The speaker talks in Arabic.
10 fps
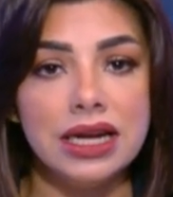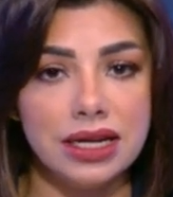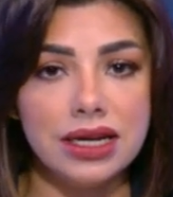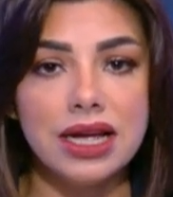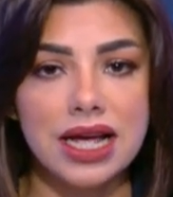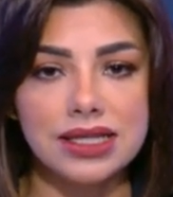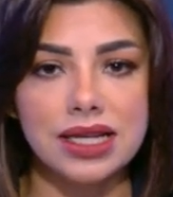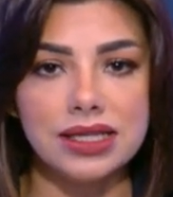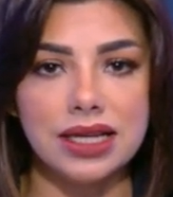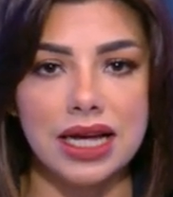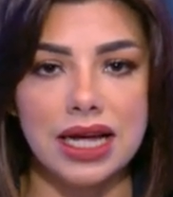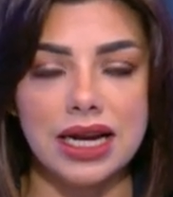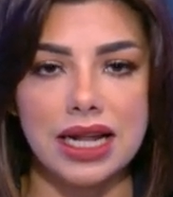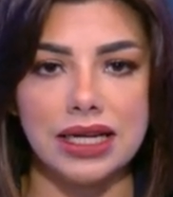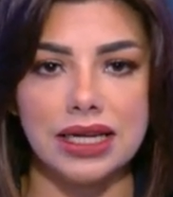
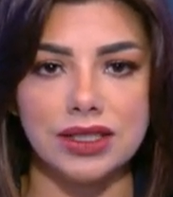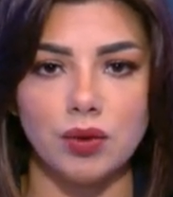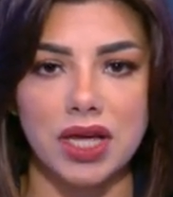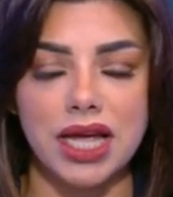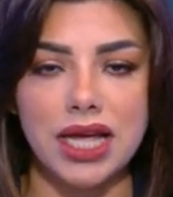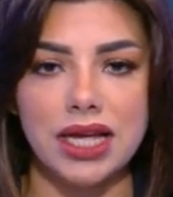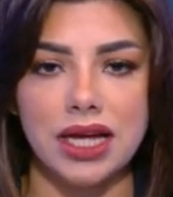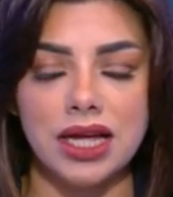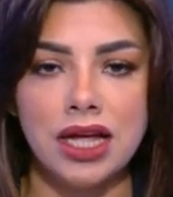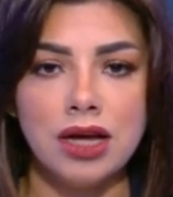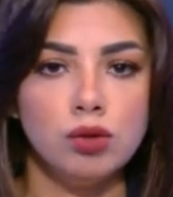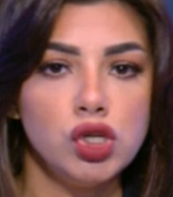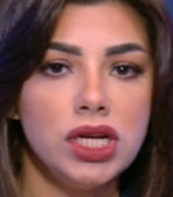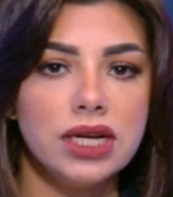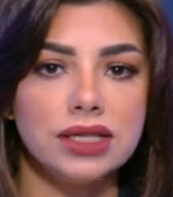لرئاستها اللجنة التوجيهية
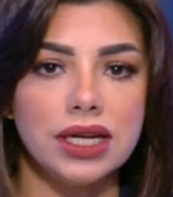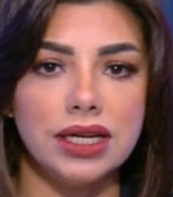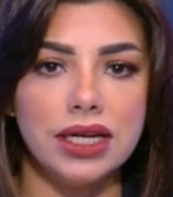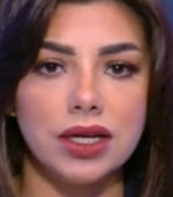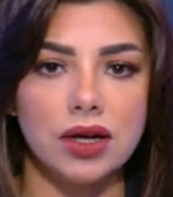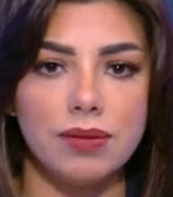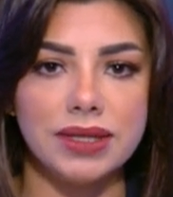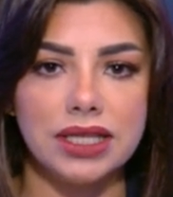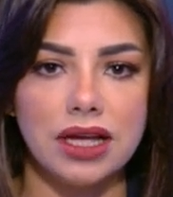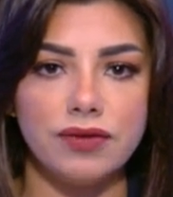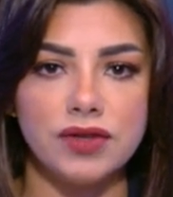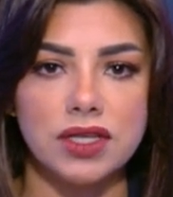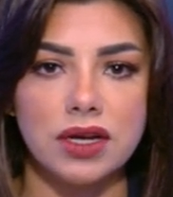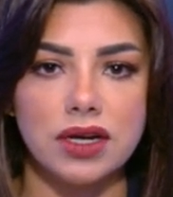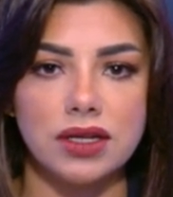مشيرة إلى رغبتها في
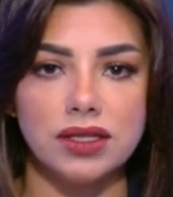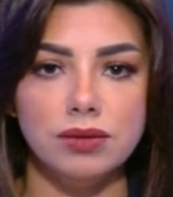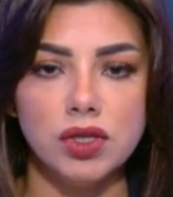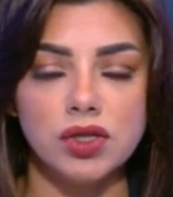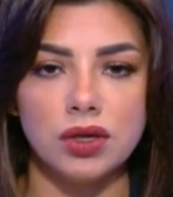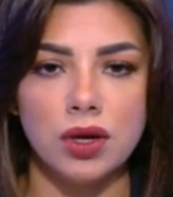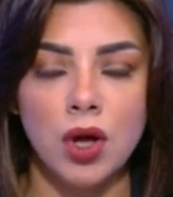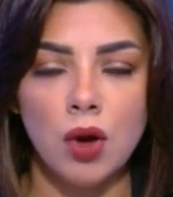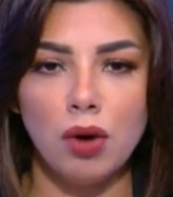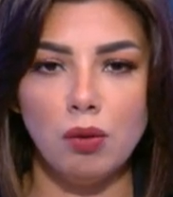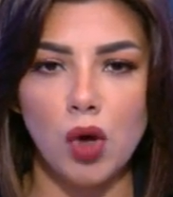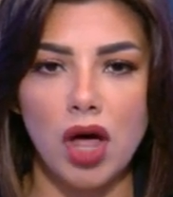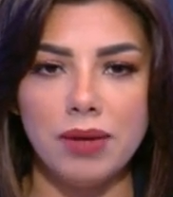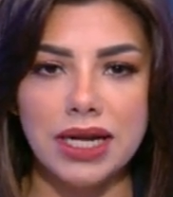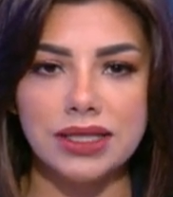زيارة مصر
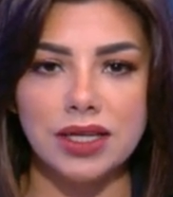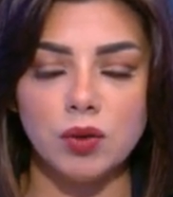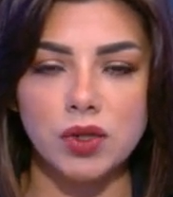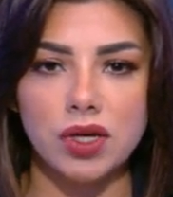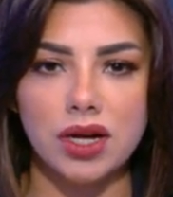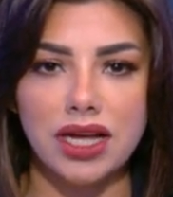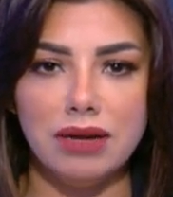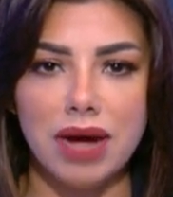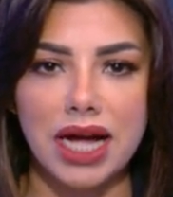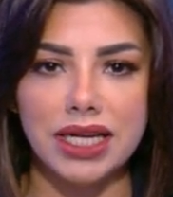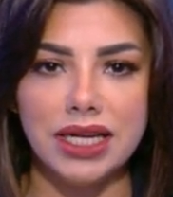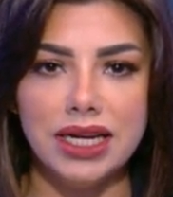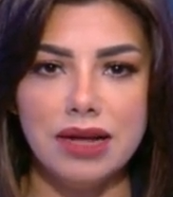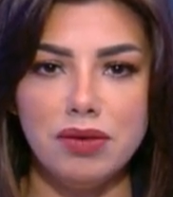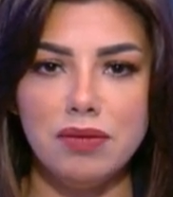ومقابلة الوزراء
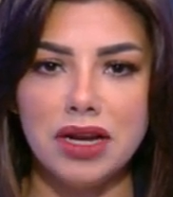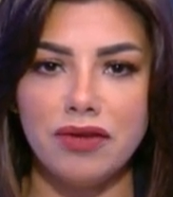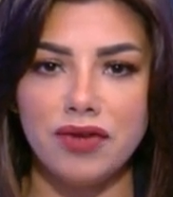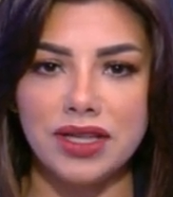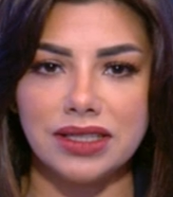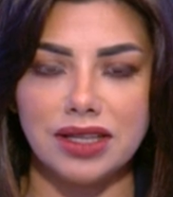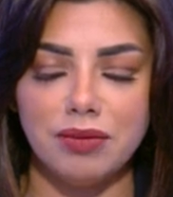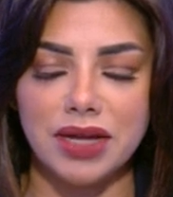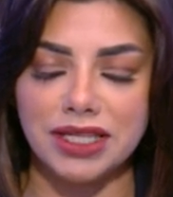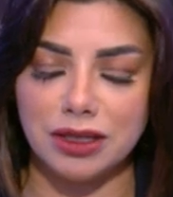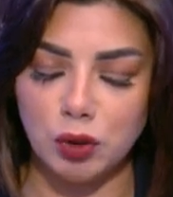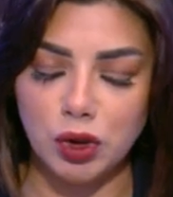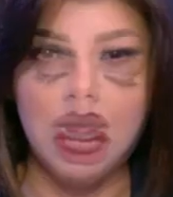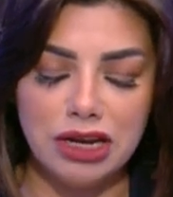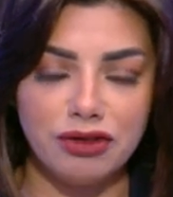المعنيين بملفات التنمية
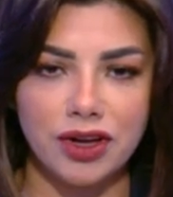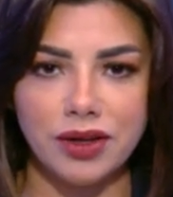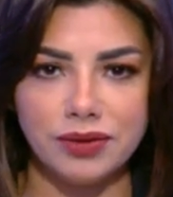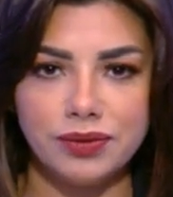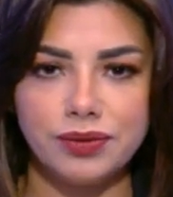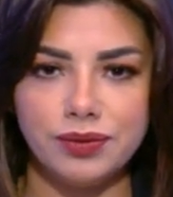المختلفة